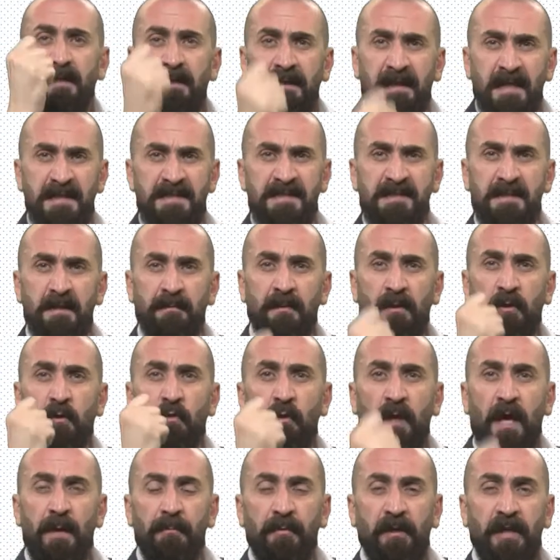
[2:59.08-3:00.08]
customer
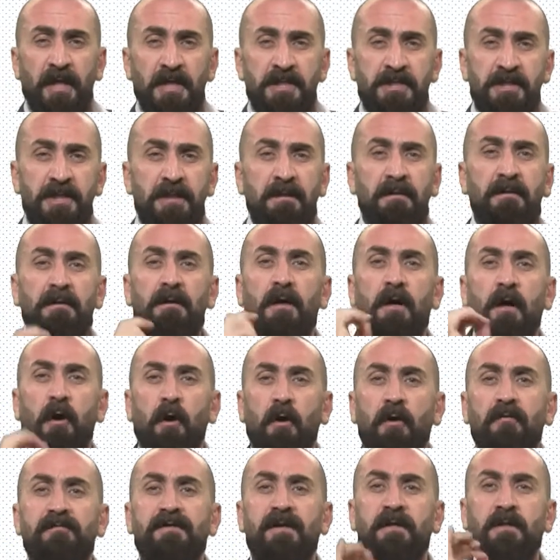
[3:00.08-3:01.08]
collaboration
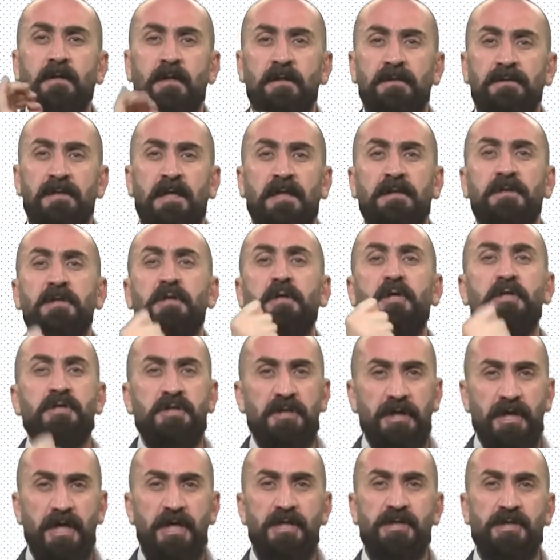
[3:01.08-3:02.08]
over contract
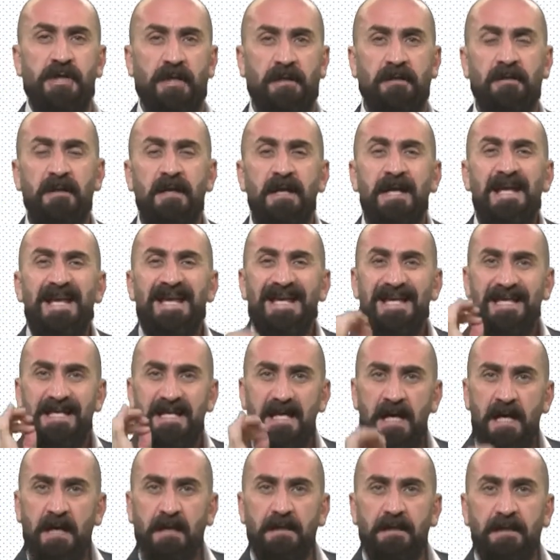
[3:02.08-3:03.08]
negotiation
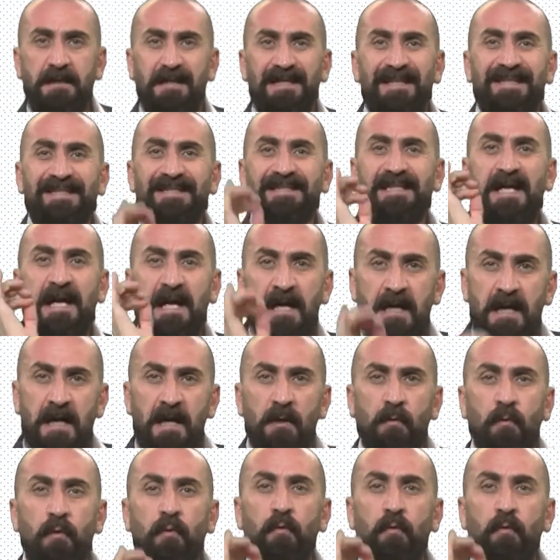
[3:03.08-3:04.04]
يعني التعاون